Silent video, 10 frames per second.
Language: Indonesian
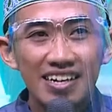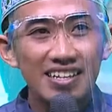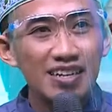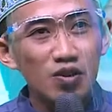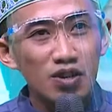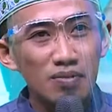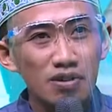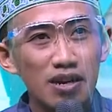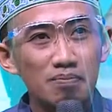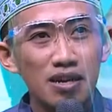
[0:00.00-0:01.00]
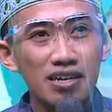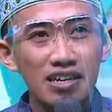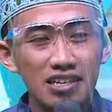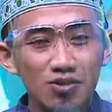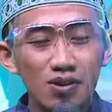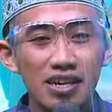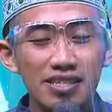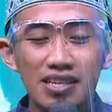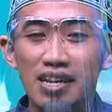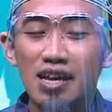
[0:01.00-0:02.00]
Jadi orang yang pandai itu adalah
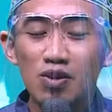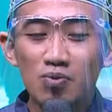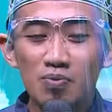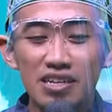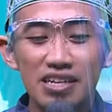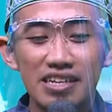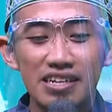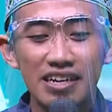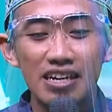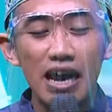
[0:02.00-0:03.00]
selalu menginginkan